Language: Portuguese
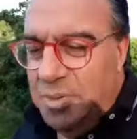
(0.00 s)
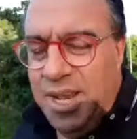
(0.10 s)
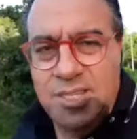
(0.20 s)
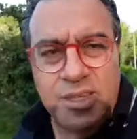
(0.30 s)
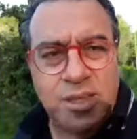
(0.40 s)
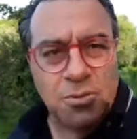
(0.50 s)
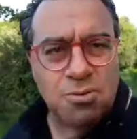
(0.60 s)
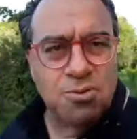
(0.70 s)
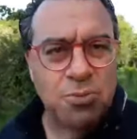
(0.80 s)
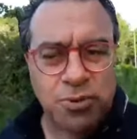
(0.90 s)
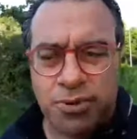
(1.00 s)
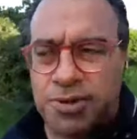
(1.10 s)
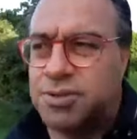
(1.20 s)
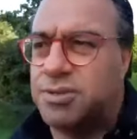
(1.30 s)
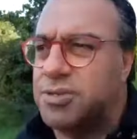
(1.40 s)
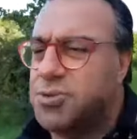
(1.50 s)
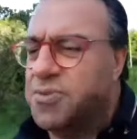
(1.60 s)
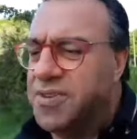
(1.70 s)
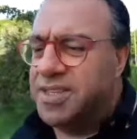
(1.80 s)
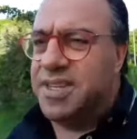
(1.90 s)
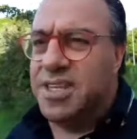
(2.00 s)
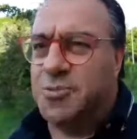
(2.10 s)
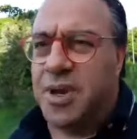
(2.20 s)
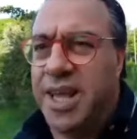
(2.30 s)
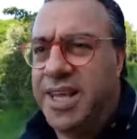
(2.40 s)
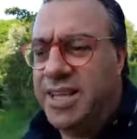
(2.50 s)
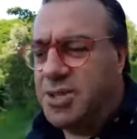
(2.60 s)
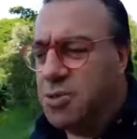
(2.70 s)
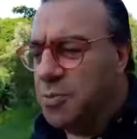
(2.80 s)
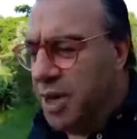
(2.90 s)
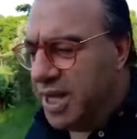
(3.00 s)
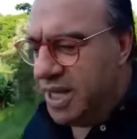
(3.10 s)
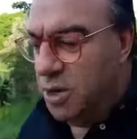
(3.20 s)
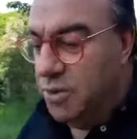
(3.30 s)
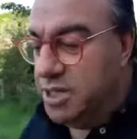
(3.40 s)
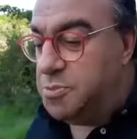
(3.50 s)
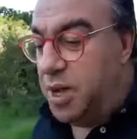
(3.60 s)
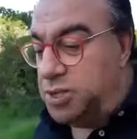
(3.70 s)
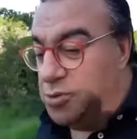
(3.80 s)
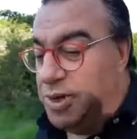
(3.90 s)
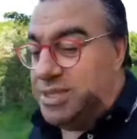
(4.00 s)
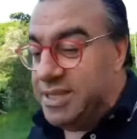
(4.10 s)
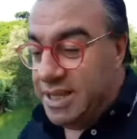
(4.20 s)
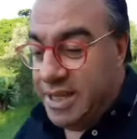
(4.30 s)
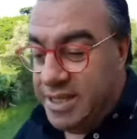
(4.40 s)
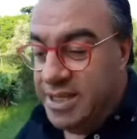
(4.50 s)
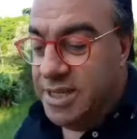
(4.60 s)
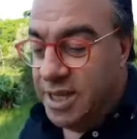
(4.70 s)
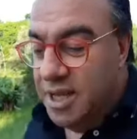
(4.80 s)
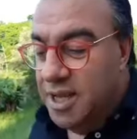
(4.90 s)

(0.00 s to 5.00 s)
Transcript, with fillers: Parece que não somos suficientes para isso ou para aquilo, ou esperto o bastante